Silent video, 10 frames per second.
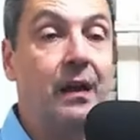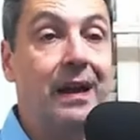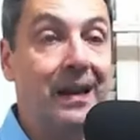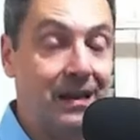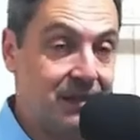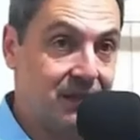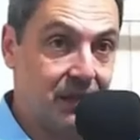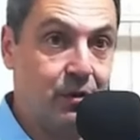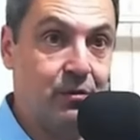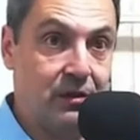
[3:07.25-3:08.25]
Graças a
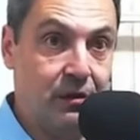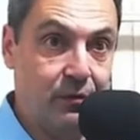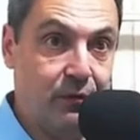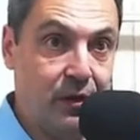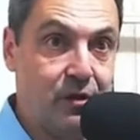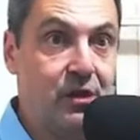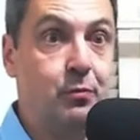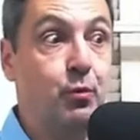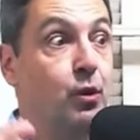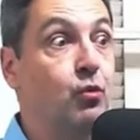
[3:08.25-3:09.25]
Deus ele não foi adiante,
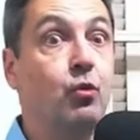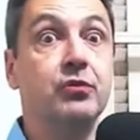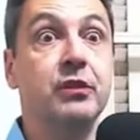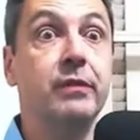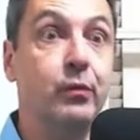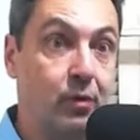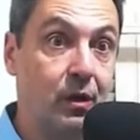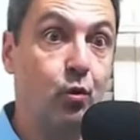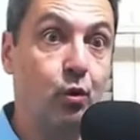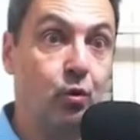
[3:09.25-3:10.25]
porque o conservador
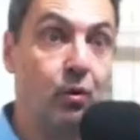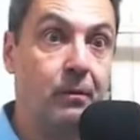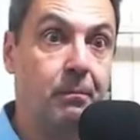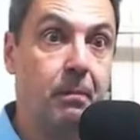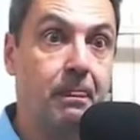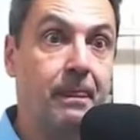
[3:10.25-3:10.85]
acordou